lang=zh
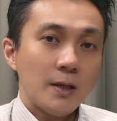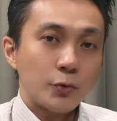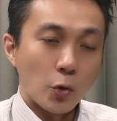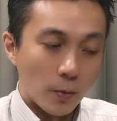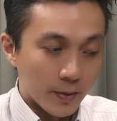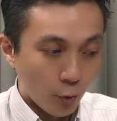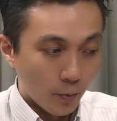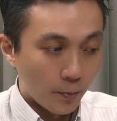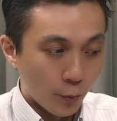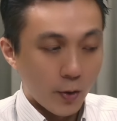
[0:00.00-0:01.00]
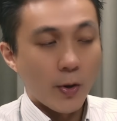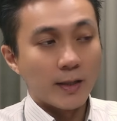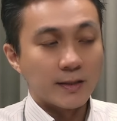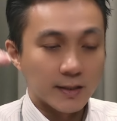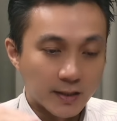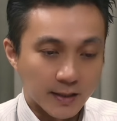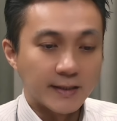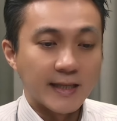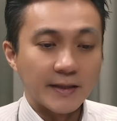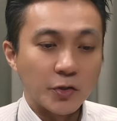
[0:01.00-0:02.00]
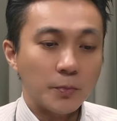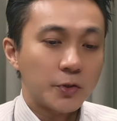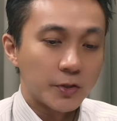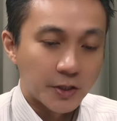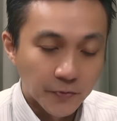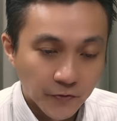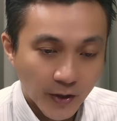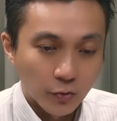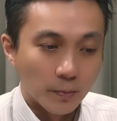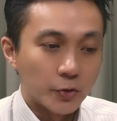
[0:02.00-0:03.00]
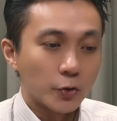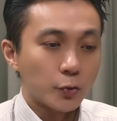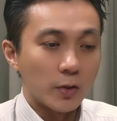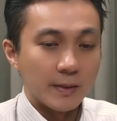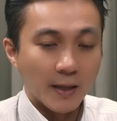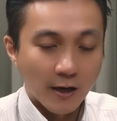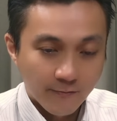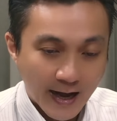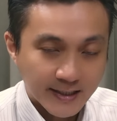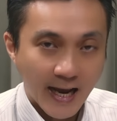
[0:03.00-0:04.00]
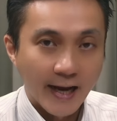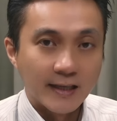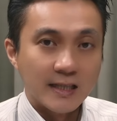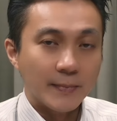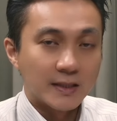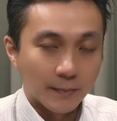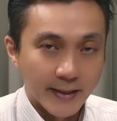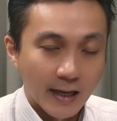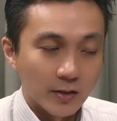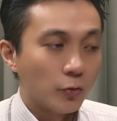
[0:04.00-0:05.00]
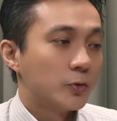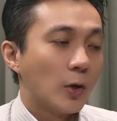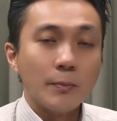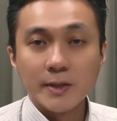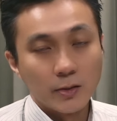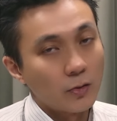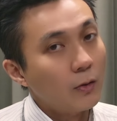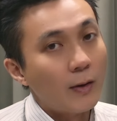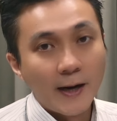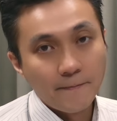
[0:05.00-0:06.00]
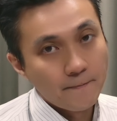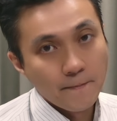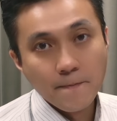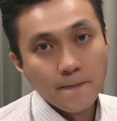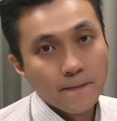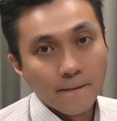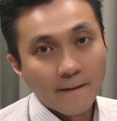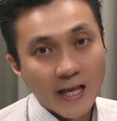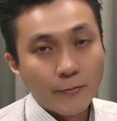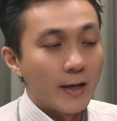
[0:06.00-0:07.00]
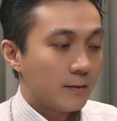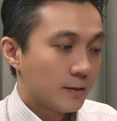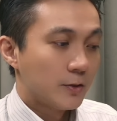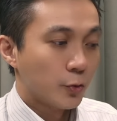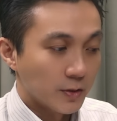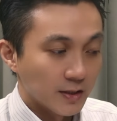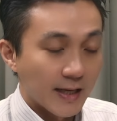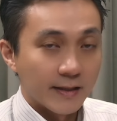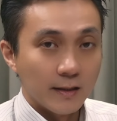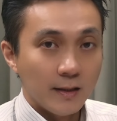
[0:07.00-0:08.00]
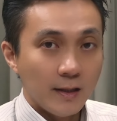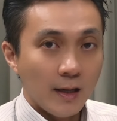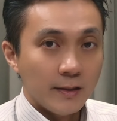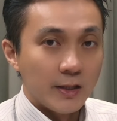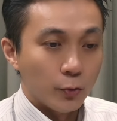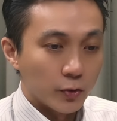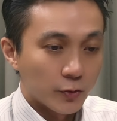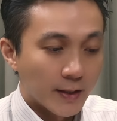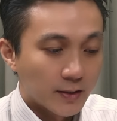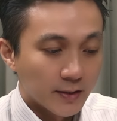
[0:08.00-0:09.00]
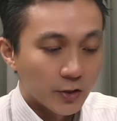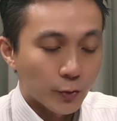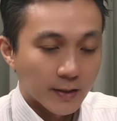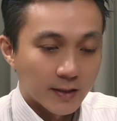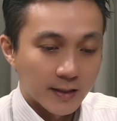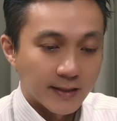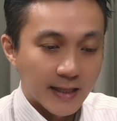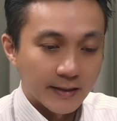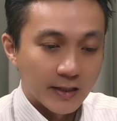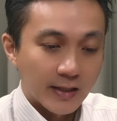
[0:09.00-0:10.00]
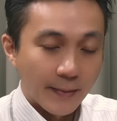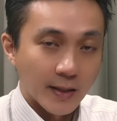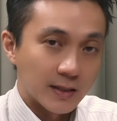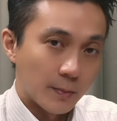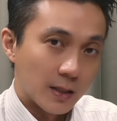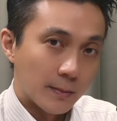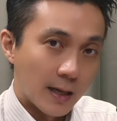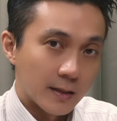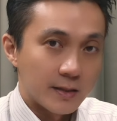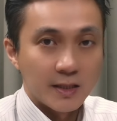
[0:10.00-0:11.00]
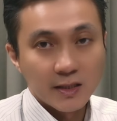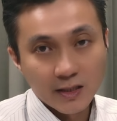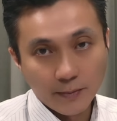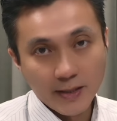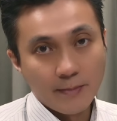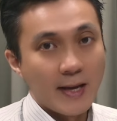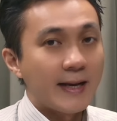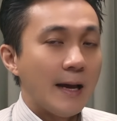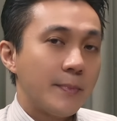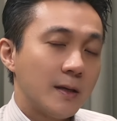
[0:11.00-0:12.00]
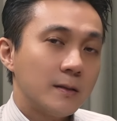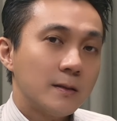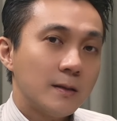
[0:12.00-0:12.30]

所以，我们我们不会为了这四根涨停，我们就兴奋，我们就说你们要发财了，你们怎么样的？我从来不讲这种话，因为说实在的，你五十万资金赚四根涨停，改变什么了吗？其实什么也没改变。